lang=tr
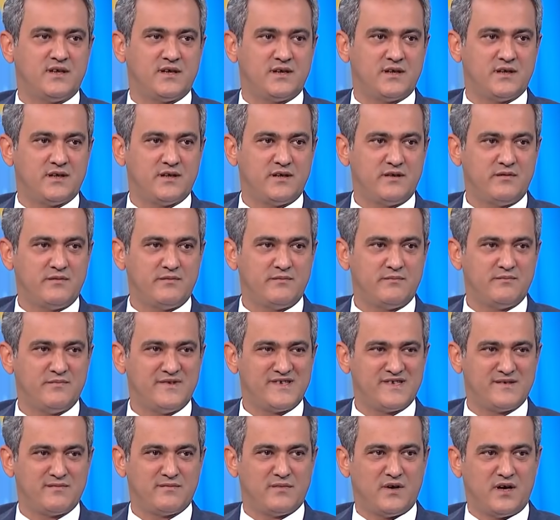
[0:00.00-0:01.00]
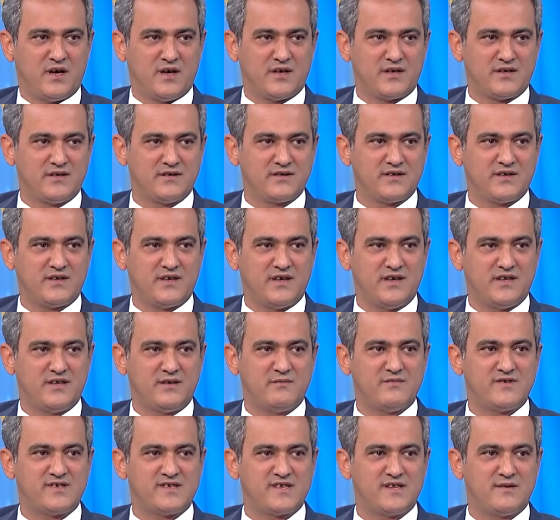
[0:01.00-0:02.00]
ilgili, bizim ayrıntılı
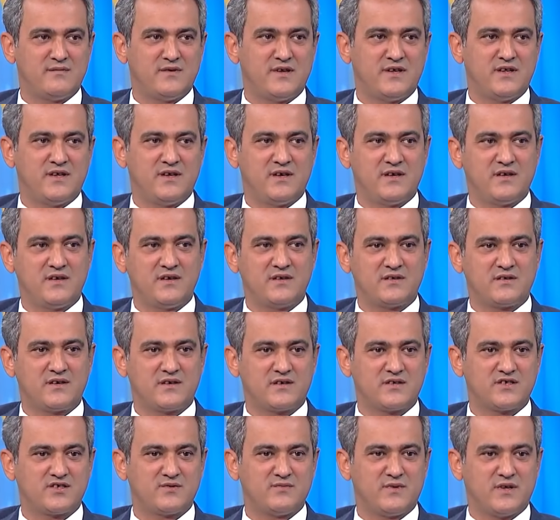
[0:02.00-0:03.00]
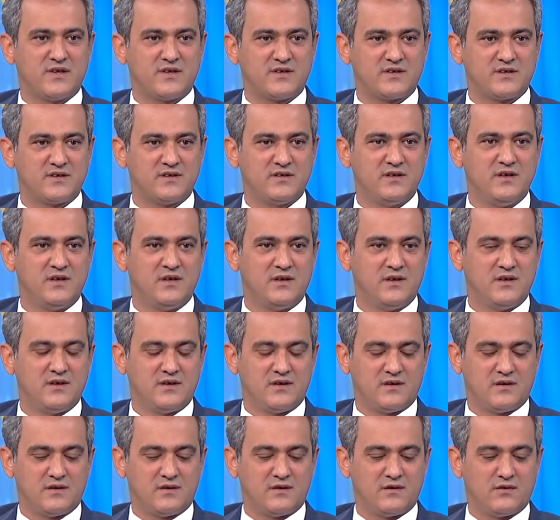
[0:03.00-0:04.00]
eğitim sistemiyle ilgili tartışmaları,
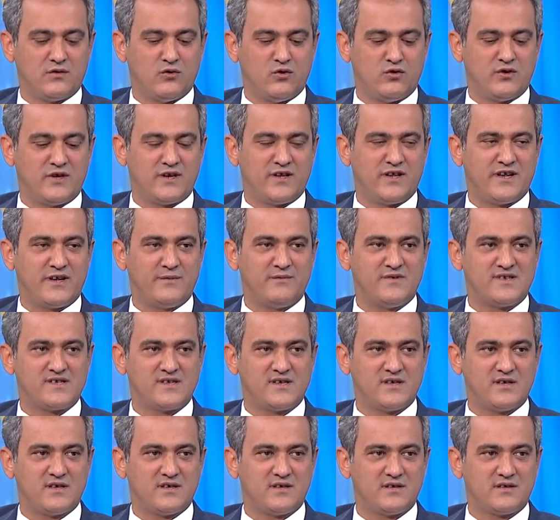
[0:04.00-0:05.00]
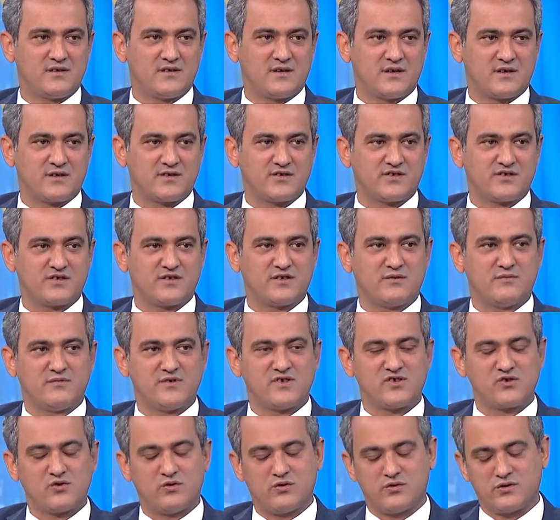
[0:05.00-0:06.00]
e, önerilerimizi
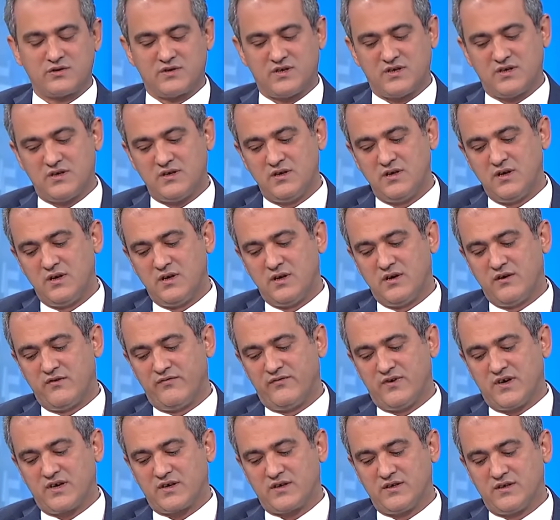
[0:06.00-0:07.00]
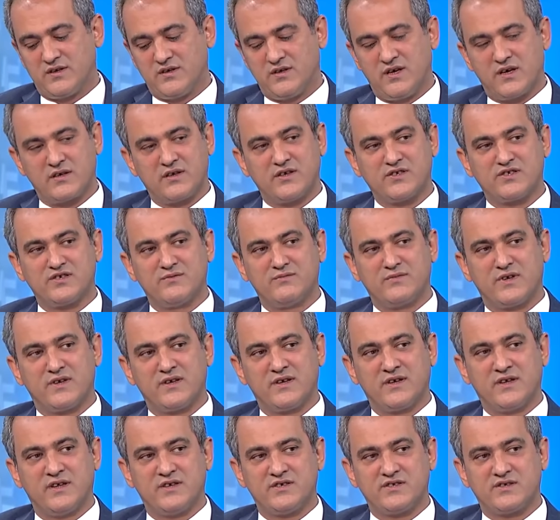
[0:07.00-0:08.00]
tartıştığımız, orada farklı
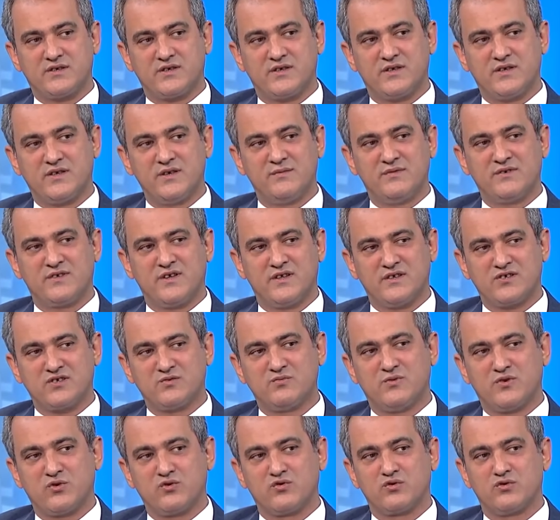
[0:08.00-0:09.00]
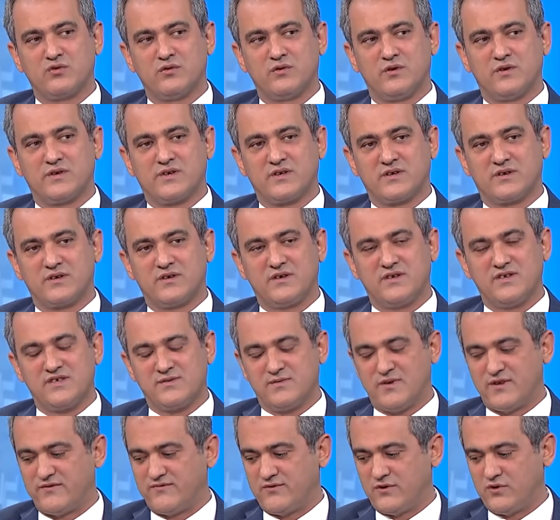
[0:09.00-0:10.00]
yaklaşımların geliştirildiği bir danışma kurulu olarak
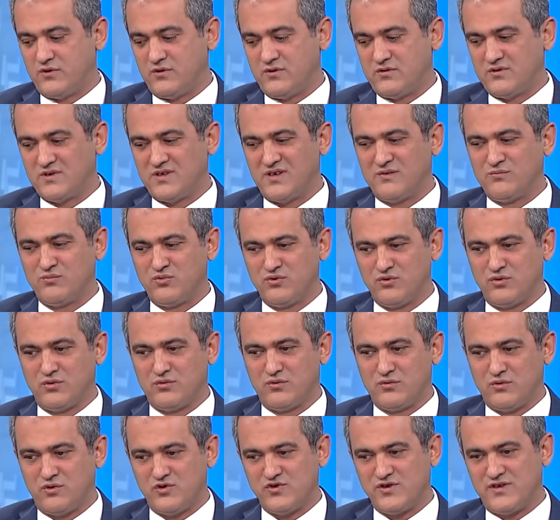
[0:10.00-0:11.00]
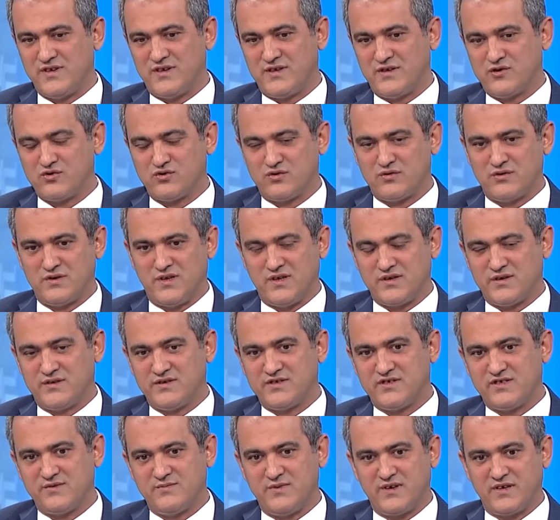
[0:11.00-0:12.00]
hizmet veriyor. Tabi bu özellikle şunun altını
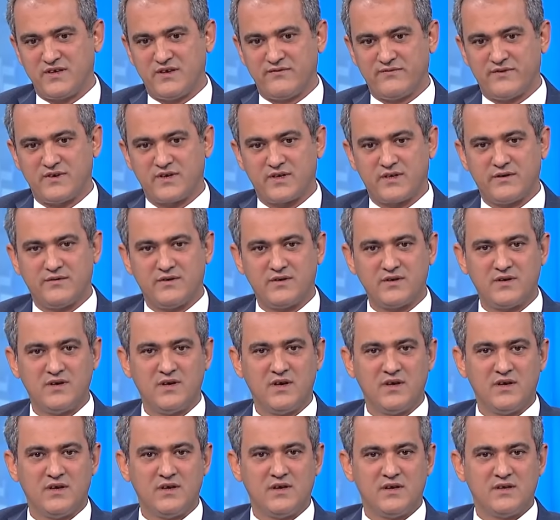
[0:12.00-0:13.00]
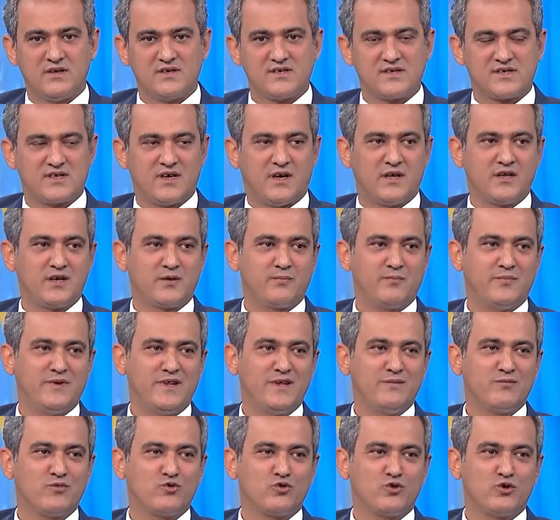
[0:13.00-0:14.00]
çizmekte fayda var. Hı hı. Sağlık
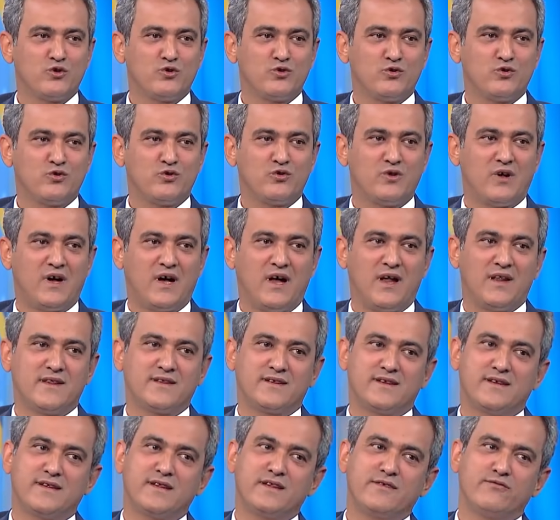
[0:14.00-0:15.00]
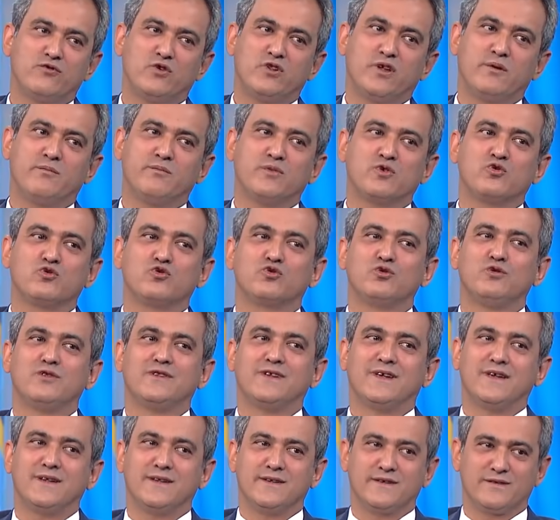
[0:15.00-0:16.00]
Bilim Kurulu'nun alternatif olan bir kurul
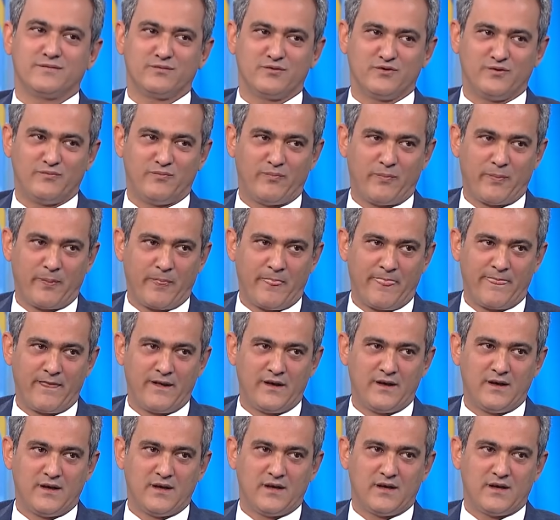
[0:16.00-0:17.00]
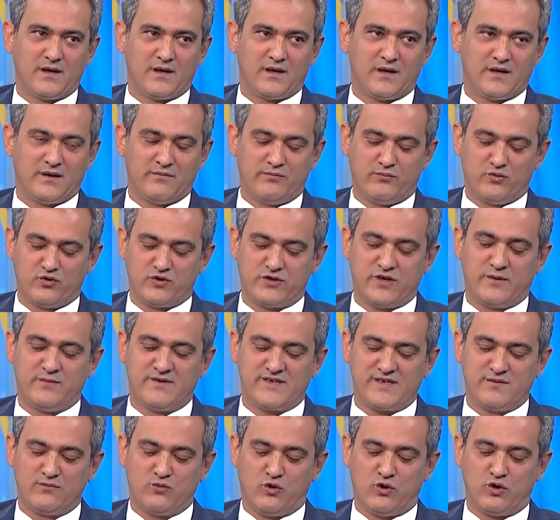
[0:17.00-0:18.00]
değildir bu. Evet. Ee, burada
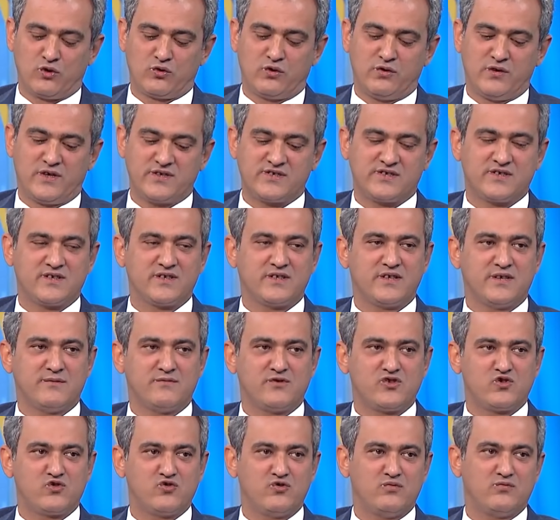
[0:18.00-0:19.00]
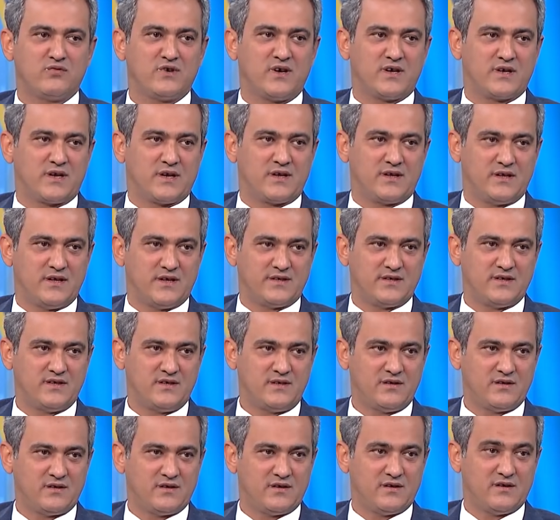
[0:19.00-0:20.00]
bizim olgunlaştırdığımız tüm kararları
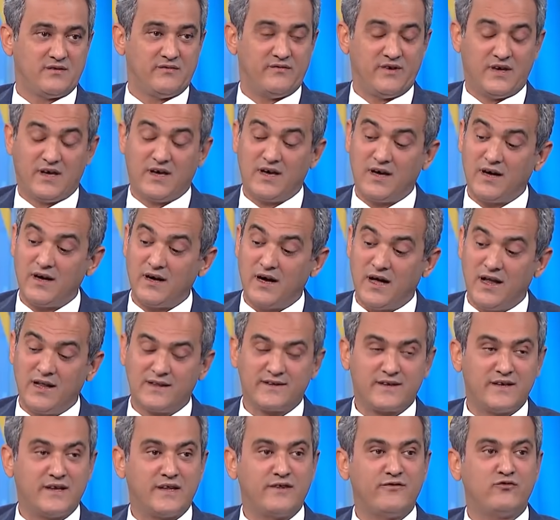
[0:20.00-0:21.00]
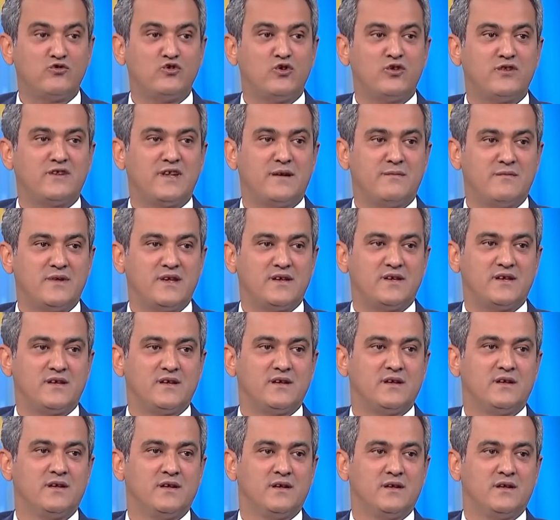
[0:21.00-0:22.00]
veya alternatif yöntemleri
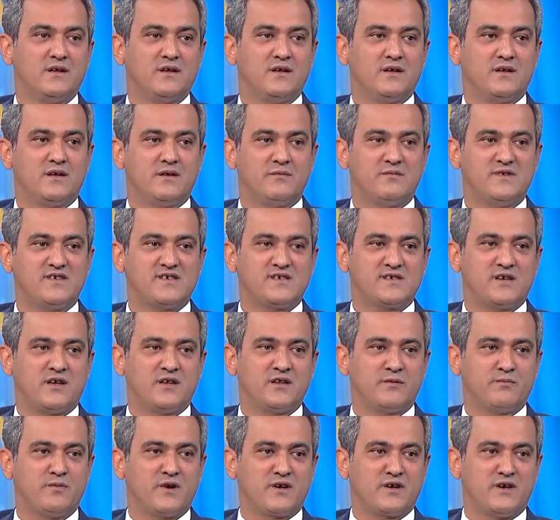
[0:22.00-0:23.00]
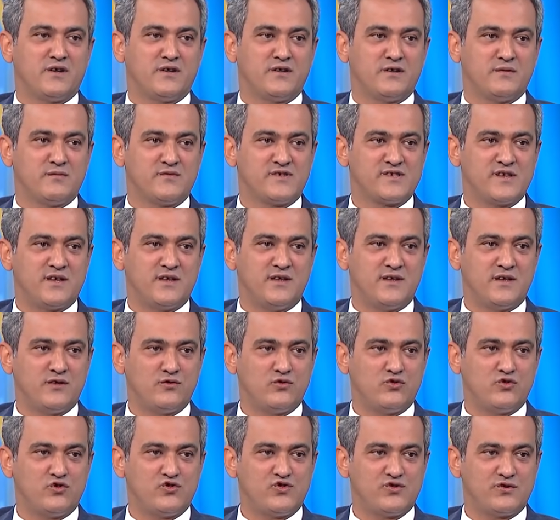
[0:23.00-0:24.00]
e, biz Sağlık Bakanlığımıza
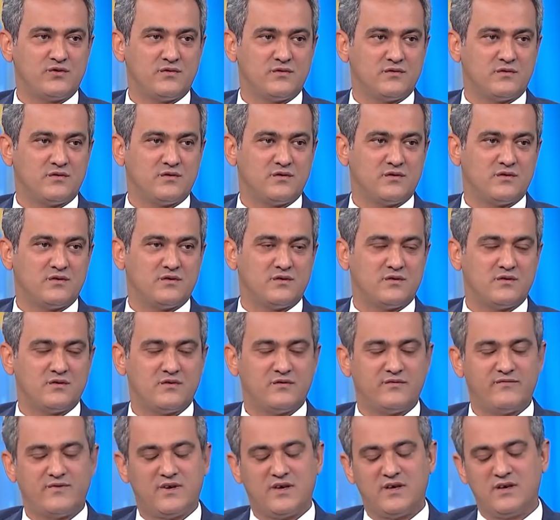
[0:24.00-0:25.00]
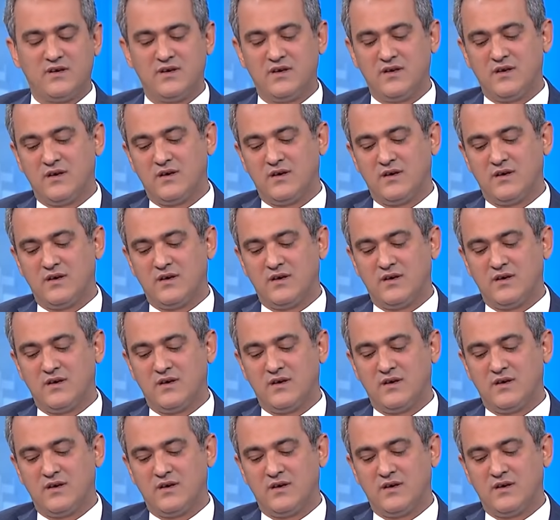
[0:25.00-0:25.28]
iletiyoruz ee, ve